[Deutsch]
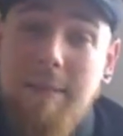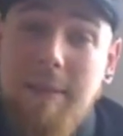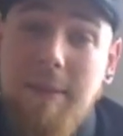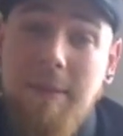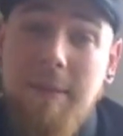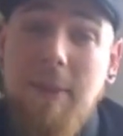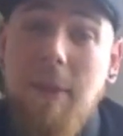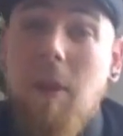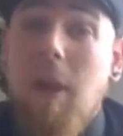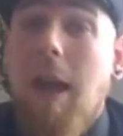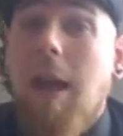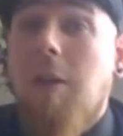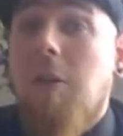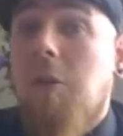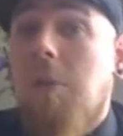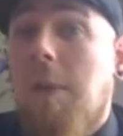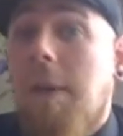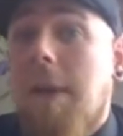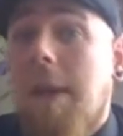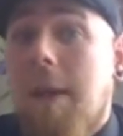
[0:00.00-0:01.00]
beziehungsweise
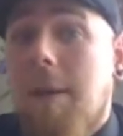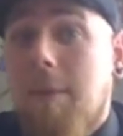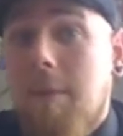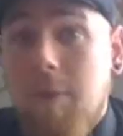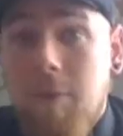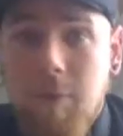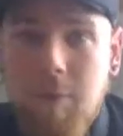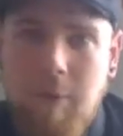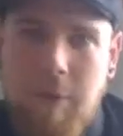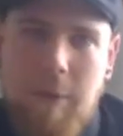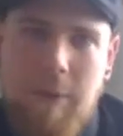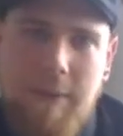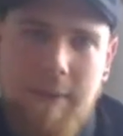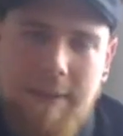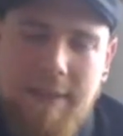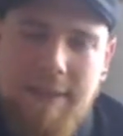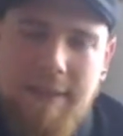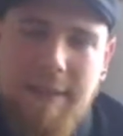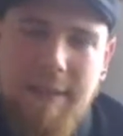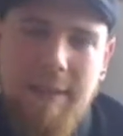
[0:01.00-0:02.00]
alles über Cannibal
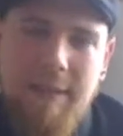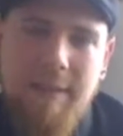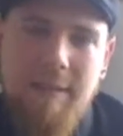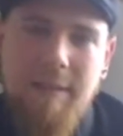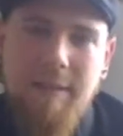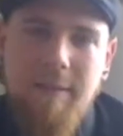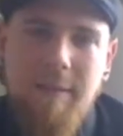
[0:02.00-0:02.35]
Holocaust erzählt?